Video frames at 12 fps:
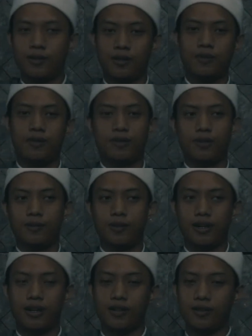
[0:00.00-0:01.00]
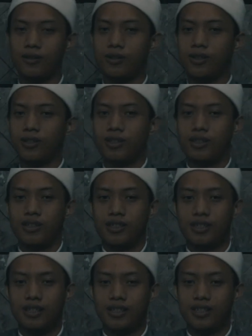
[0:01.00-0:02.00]
warahmatullahi wabarakatuh
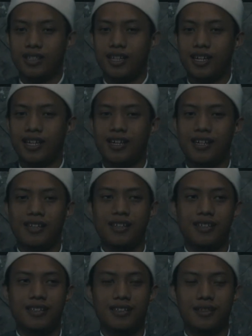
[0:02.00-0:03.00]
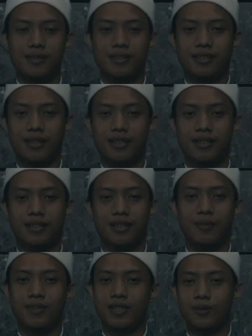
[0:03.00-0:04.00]
uh, saya uh,
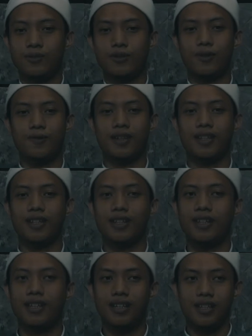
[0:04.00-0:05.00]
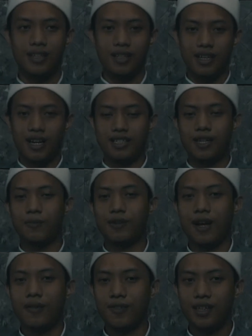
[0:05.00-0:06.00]
nama saya Mustafa dari
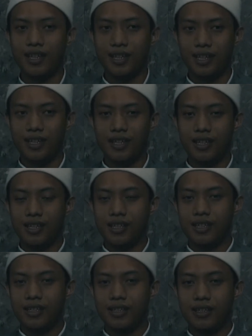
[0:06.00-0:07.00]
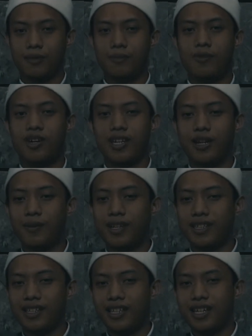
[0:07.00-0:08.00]
Asabul Kafi uh, mewakili
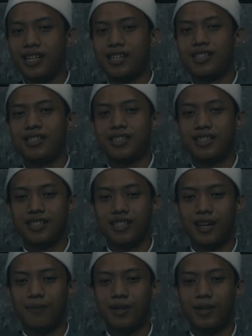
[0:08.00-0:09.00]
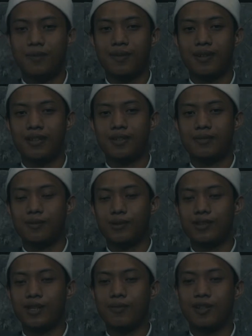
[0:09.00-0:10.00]
panitia kami
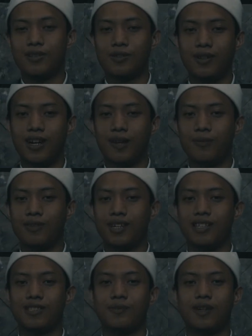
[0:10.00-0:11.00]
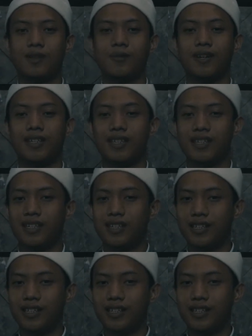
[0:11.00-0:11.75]
mengucapkan syukur alhamdulillah sebanyak-banyaknya